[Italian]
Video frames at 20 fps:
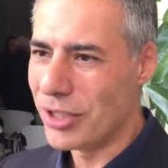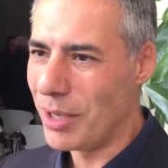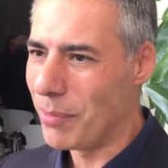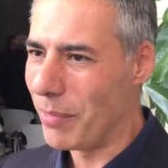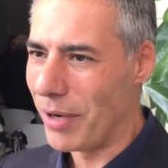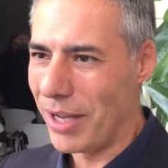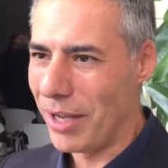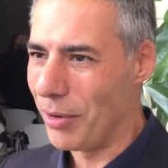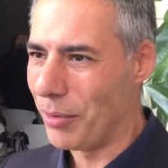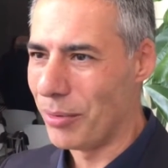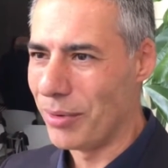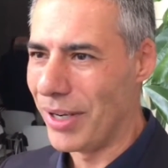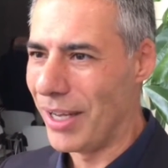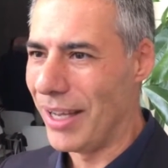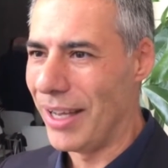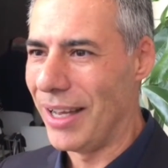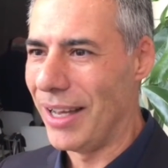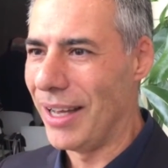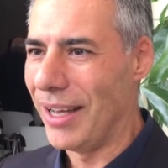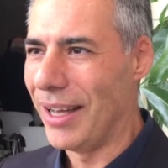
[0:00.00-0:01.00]
Ci sembra
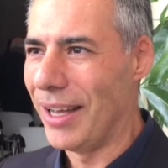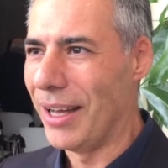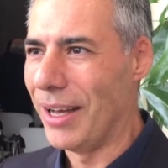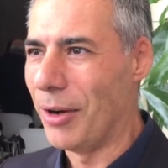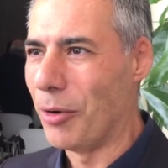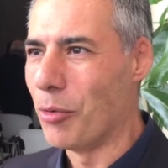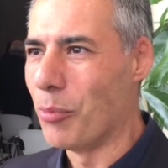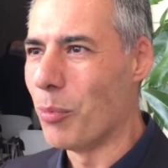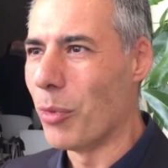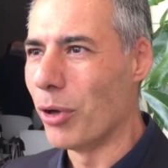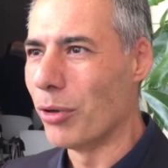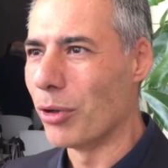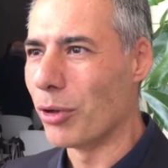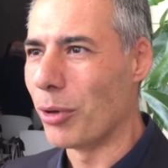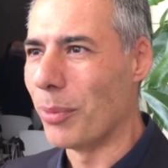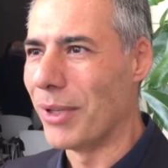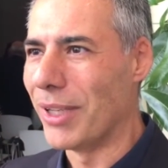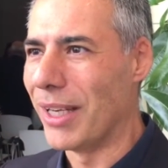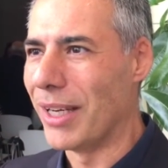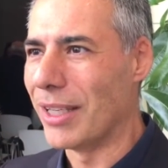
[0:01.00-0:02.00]
una, un
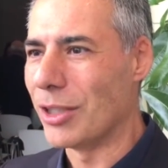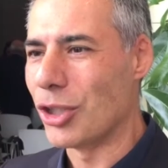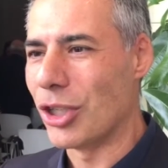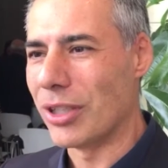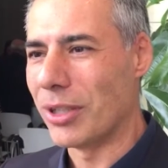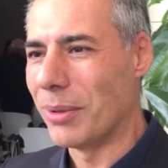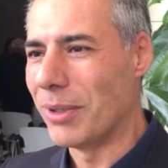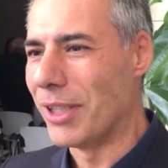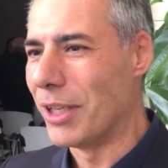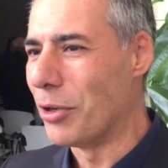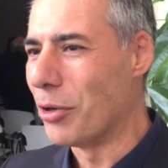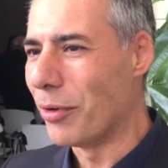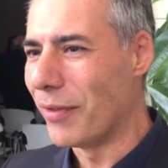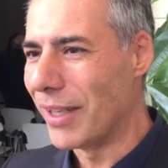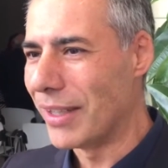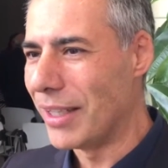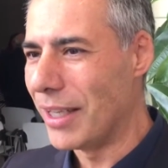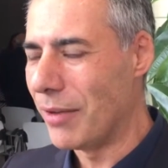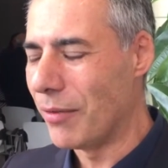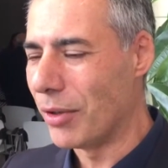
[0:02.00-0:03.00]
modo, come dire, certamente
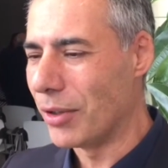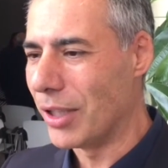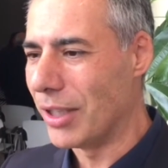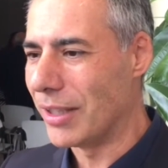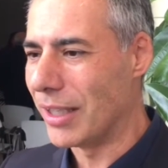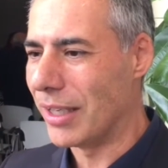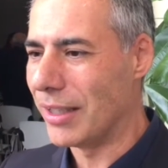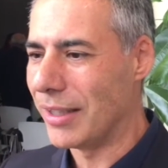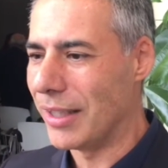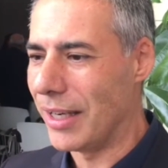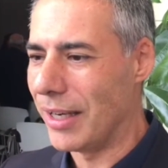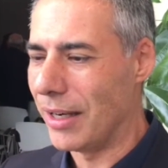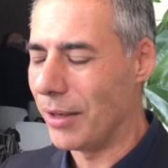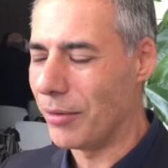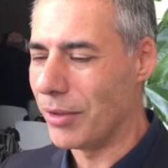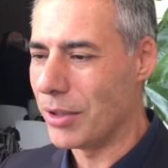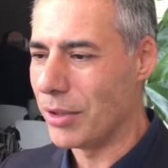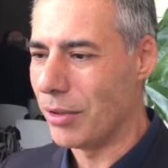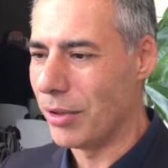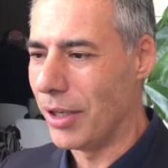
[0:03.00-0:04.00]
innovativo di trattare
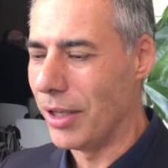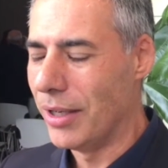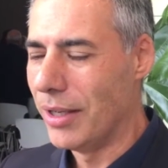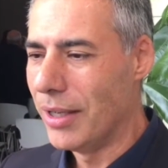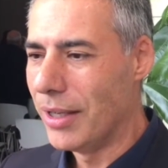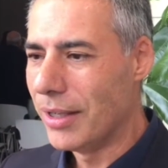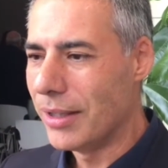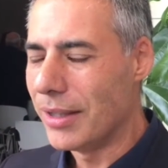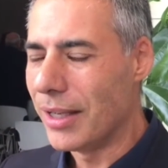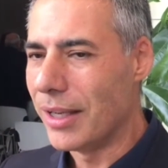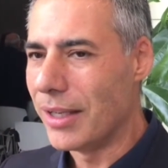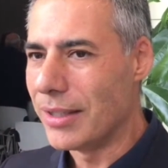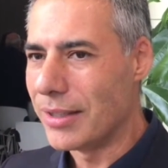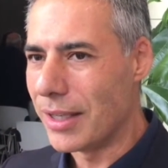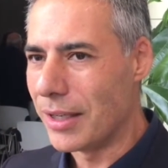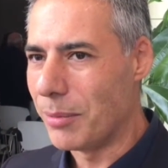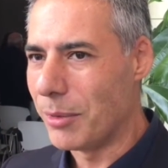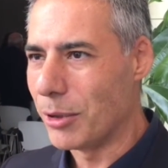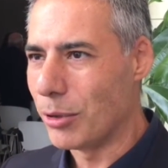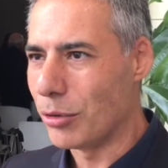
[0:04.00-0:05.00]
la questione
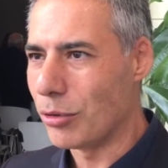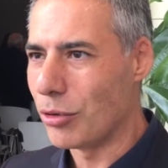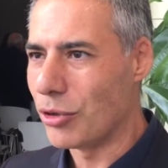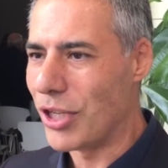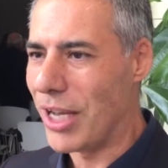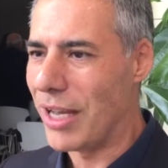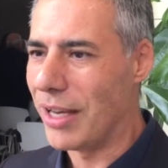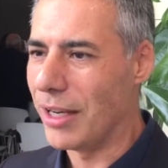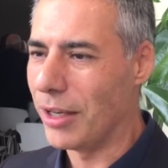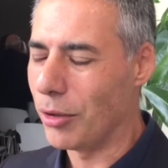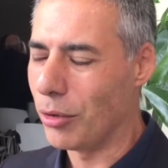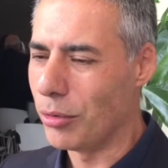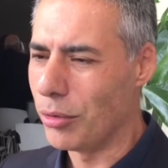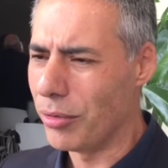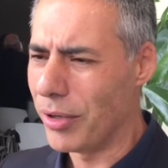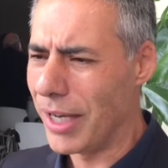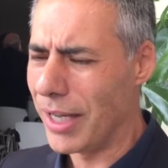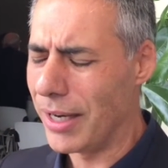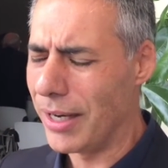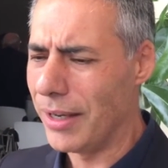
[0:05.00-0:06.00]
dell'inserimento sociale.
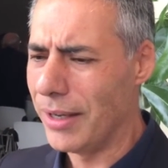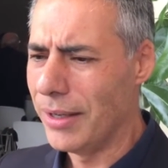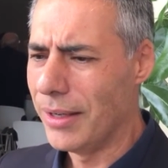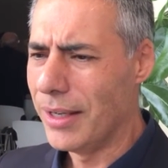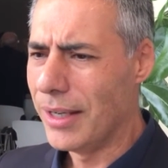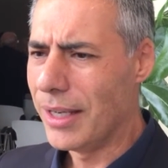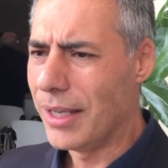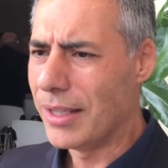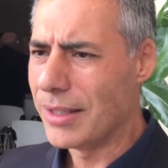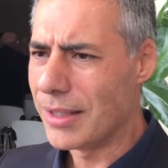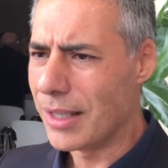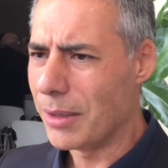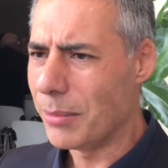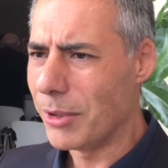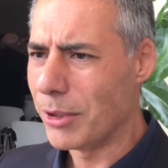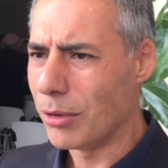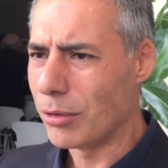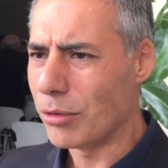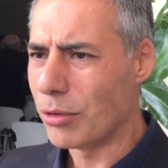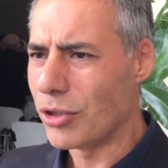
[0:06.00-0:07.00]
Coniugare
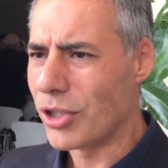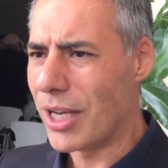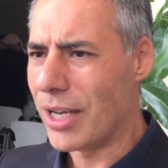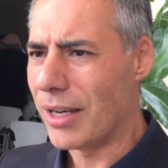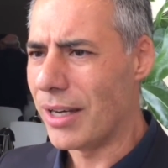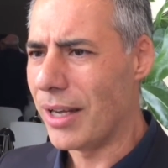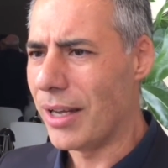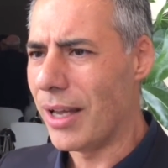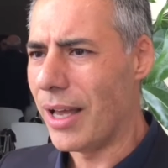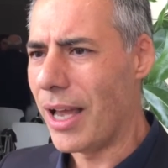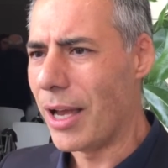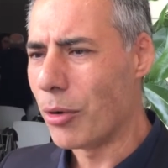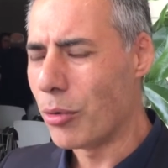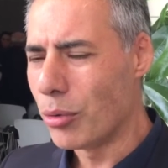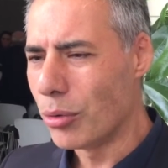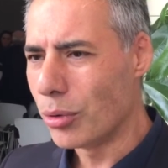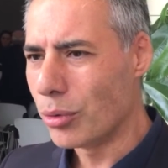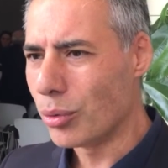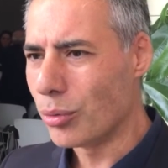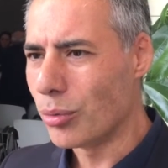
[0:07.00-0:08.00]
inserimento sociale e
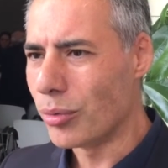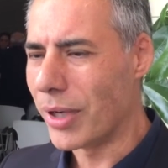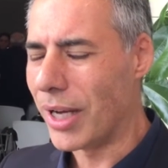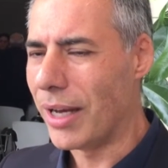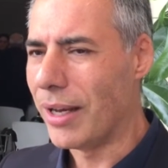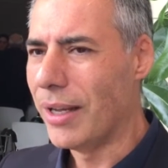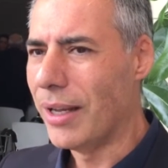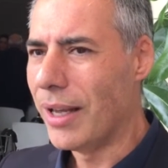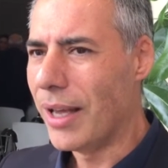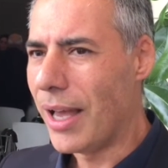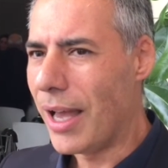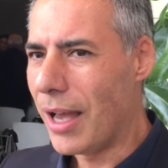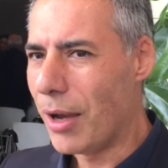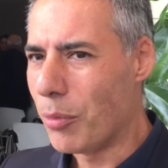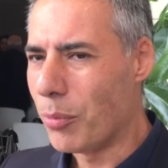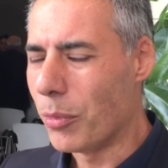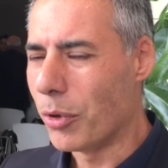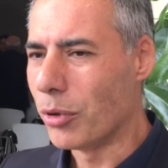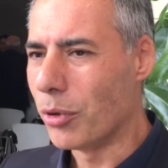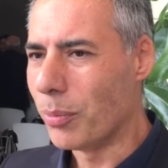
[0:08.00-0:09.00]
cultura
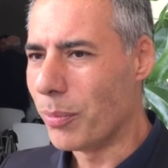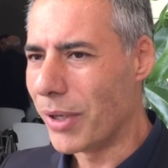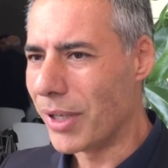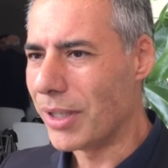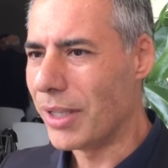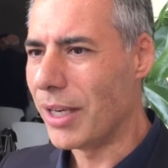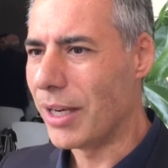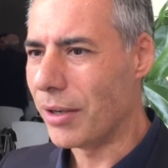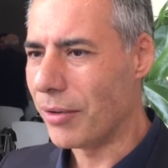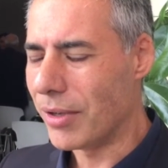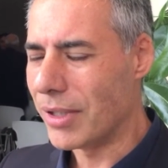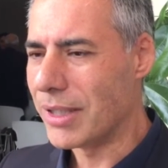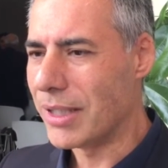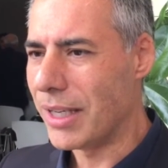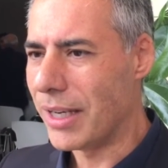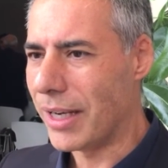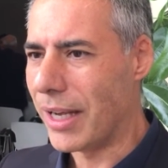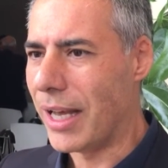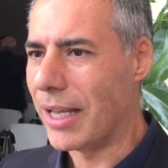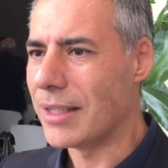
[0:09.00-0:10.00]
è un modo per dire a
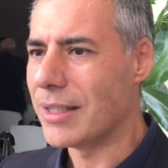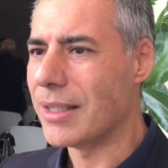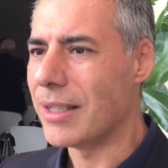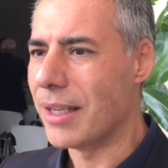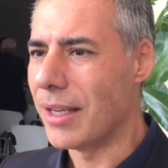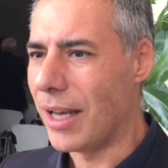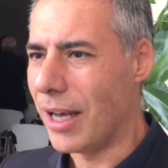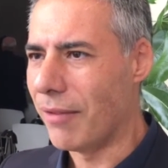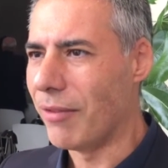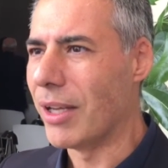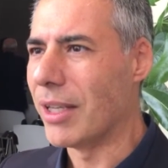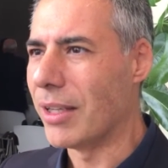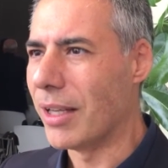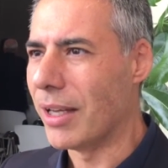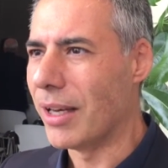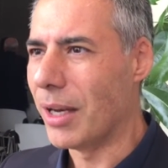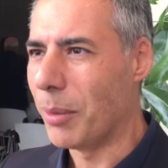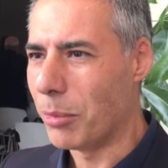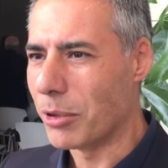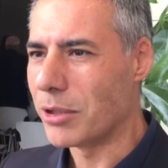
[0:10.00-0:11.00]
questi ragazzi
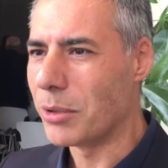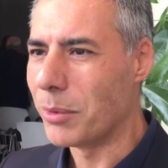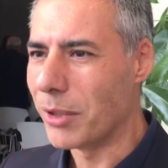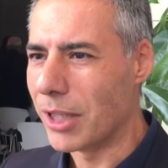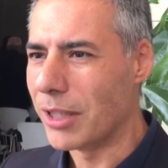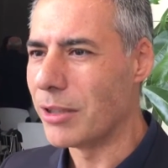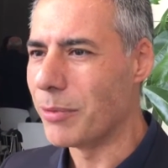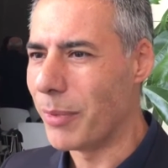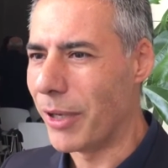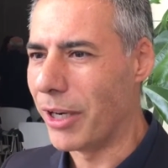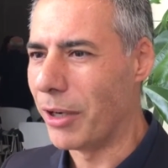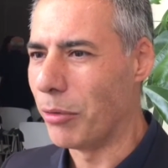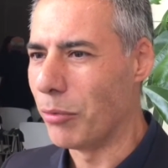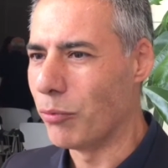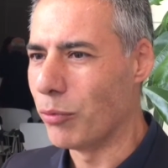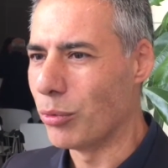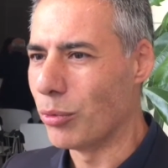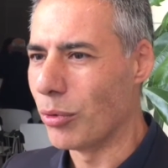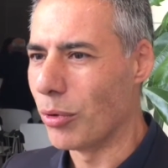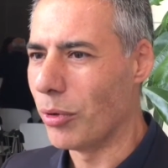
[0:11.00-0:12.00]
avete la possibilità di sperare
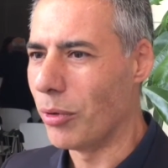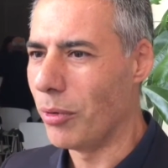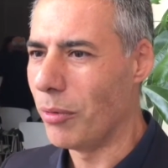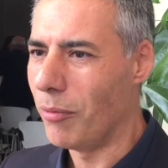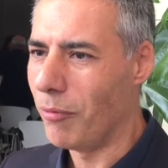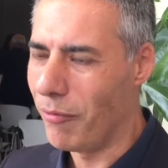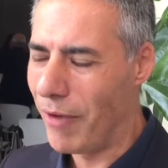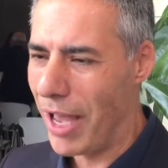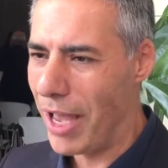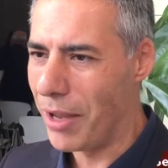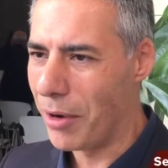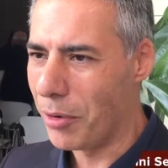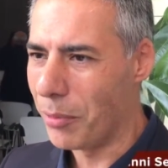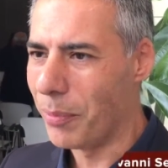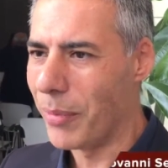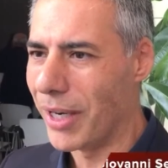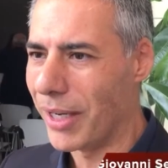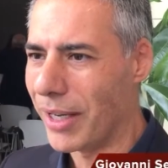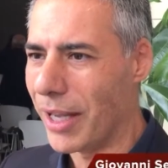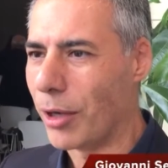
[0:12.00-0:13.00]
in un futuro
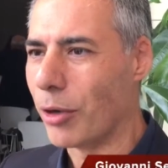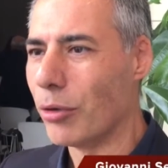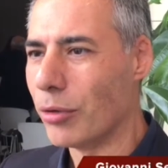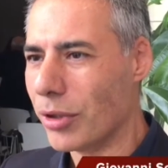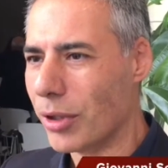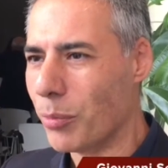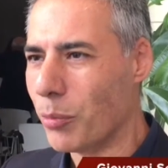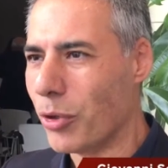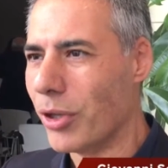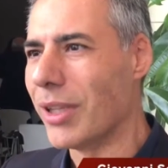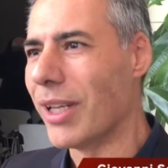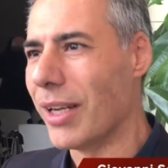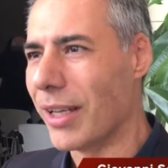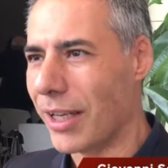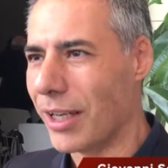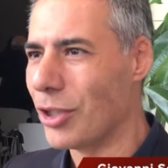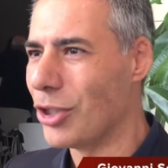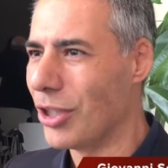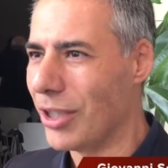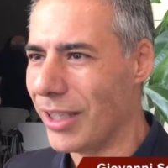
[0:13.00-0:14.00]
vero perché contribuite
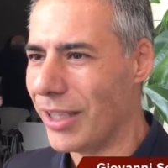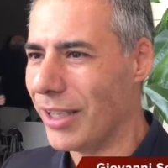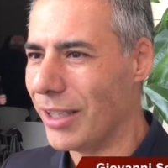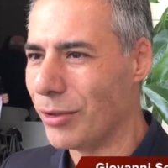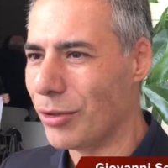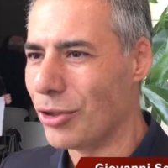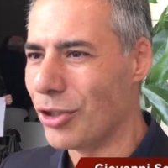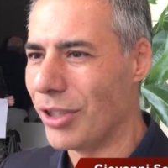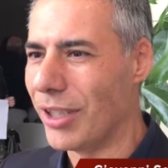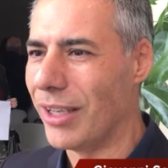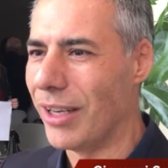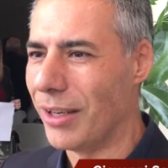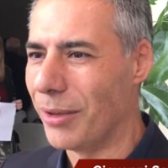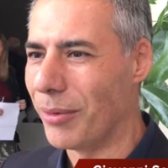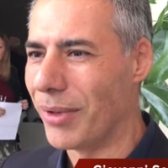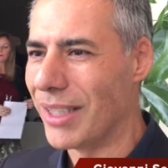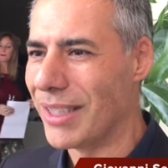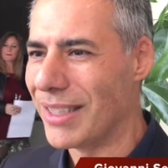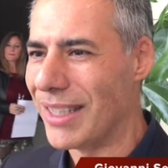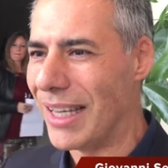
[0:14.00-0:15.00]
alla crescita della società
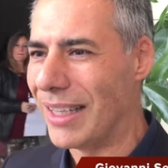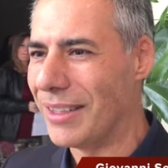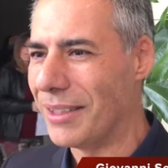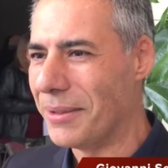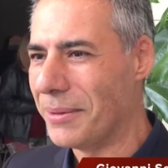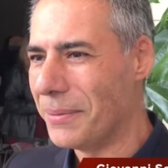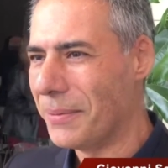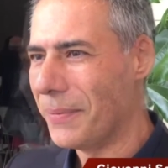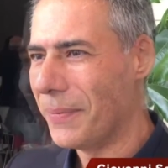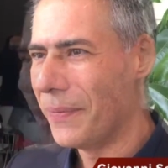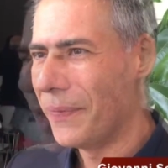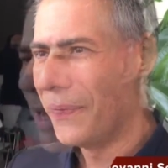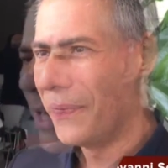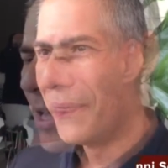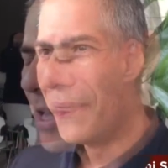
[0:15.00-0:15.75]
nella quale state.